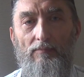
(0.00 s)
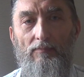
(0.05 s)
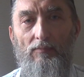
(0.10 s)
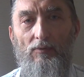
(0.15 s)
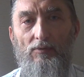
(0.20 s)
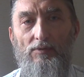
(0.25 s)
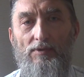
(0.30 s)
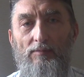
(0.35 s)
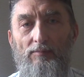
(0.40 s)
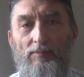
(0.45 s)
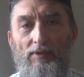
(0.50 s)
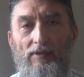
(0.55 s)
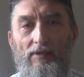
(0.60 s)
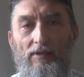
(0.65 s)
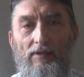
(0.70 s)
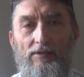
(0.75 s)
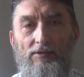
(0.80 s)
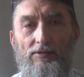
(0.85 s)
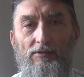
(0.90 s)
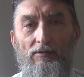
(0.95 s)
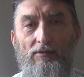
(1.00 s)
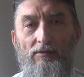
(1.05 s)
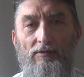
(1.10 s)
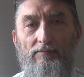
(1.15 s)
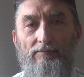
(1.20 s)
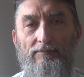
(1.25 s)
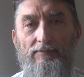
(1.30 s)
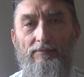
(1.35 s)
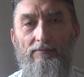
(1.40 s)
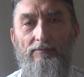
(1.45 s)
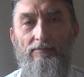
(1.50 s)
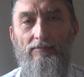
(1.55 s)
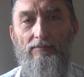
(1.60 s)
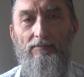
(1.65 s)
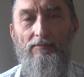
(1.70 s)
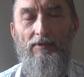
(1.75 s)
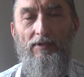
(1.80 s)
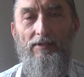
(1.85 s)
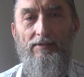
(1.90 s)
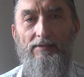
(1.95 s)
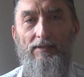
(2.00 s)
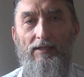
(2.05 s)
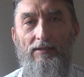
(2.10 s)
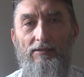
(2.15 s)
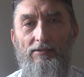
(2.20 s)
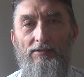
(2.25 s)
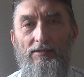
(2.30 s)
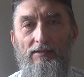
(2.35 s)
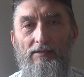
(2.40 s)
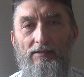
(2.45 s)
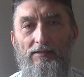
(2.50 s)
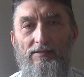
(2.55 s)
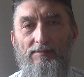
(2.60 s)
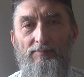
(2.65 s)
Может было еще достаточно не